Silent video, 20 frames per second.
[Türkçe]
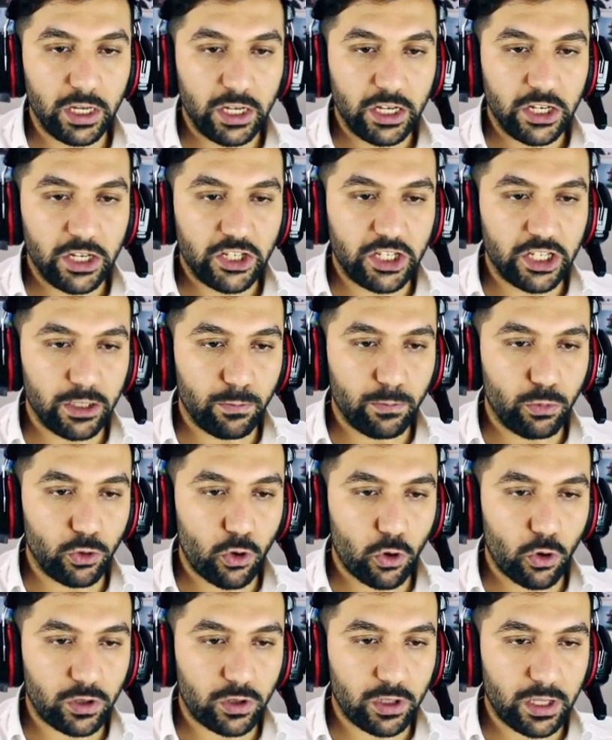Şimdi bu
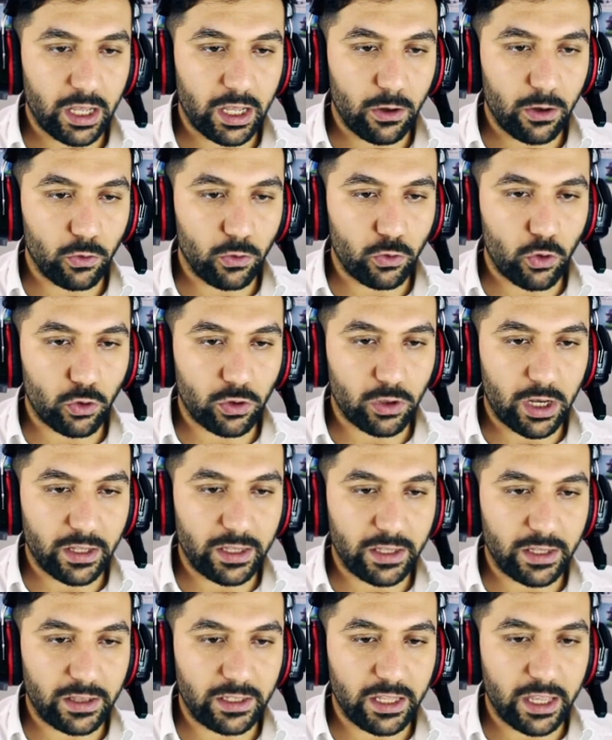noktada 4
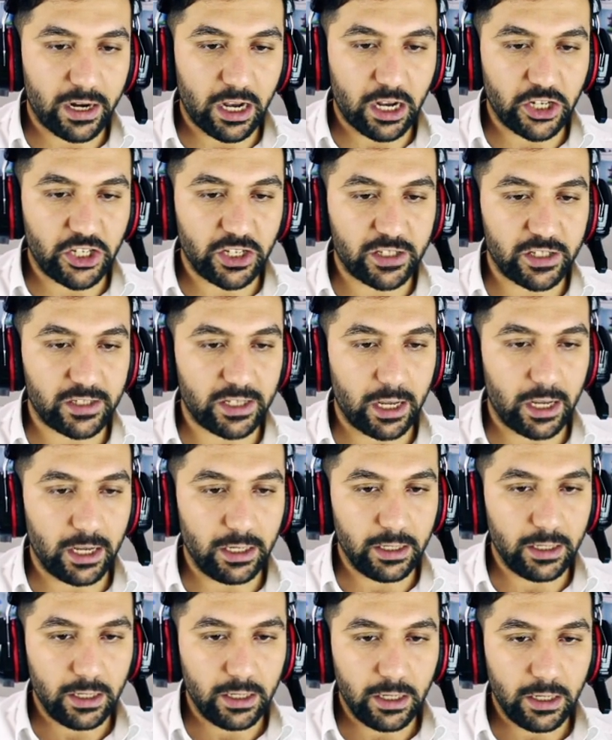adet yer açıksa
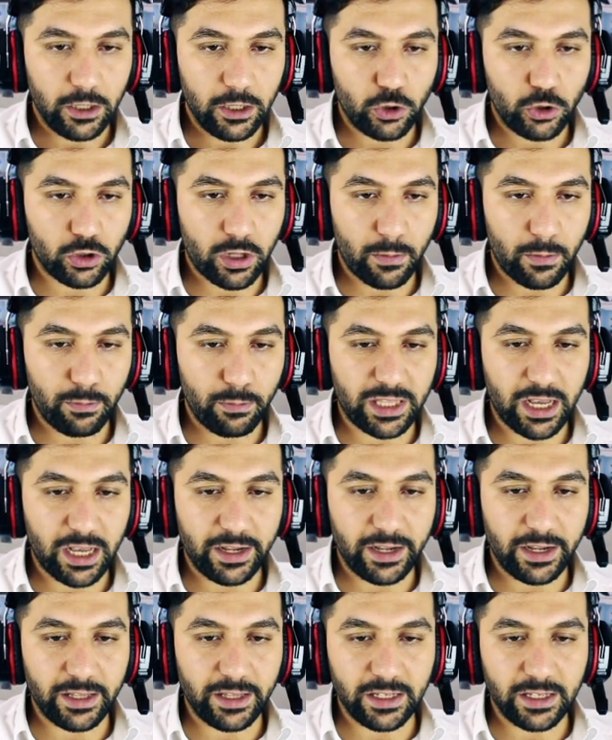şuradan bir tane daha